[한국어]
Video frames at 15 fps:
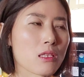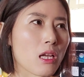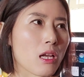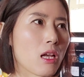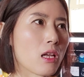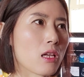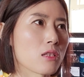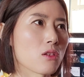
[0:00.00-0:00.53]

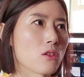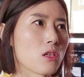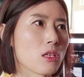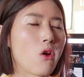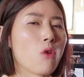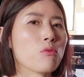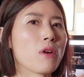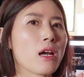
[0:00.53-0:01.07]
제가 예전에
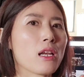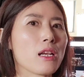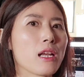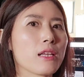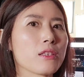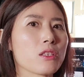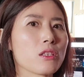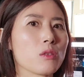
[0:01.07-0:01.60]
러브
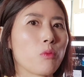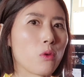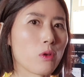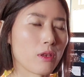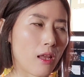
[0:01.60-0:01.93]
아일랜드를 볼